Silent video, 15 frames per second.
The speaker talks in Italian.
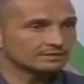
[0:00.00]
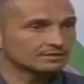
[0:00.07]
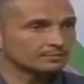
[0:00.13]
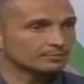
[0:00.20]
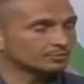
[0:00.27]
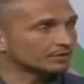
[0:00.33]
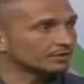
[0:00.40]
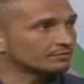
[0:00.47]

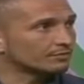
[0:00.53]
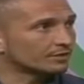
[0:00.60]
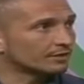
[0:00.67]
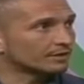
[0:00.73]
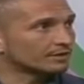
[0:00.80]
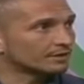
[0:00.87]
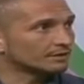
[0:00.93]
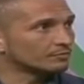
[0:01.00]
che potrei fare
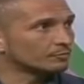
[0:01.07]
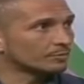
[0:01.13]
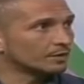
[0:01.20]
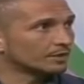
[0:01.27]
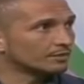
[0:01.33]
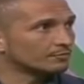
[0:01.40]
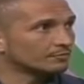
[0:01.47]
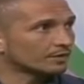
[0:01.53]
anche
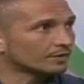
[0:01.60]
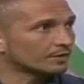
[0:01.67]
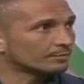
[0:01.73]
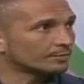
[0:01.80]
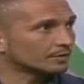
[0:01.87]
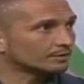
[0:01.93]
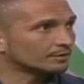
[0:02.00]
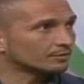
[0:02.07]
domani, farla
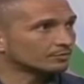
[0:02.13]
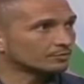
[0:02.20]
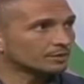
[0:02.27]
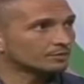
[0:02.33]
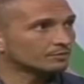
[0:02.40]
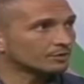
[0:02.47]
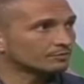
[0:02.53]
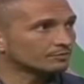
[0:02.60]
partire
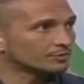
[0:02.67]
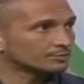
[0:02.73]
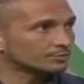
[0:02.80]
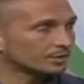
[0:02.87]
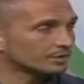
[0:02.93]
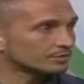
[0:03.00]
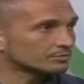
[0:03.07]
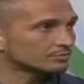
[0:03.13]
domani, non la faccio
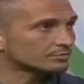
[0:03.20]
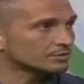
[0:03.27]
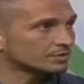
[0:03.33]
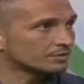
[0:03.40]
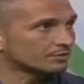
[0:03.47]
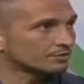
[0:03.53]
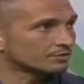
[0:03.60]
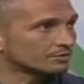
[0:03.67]
perché sono un
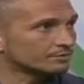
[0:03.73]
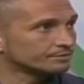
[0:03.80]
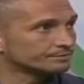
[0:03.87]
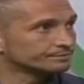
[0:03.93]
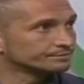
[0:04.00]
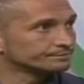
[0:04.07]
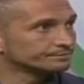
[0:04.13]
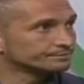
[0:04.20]
signore.
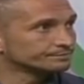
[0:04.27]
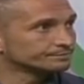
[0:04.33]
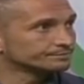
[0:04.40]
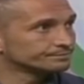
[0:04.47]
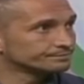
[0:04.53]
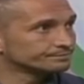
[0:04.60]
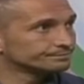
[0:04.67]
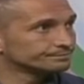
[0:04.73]

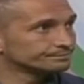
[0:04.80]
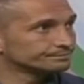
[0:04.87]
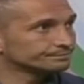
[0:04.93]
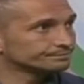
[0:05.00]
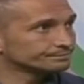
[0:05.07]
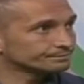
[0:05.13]
Mm.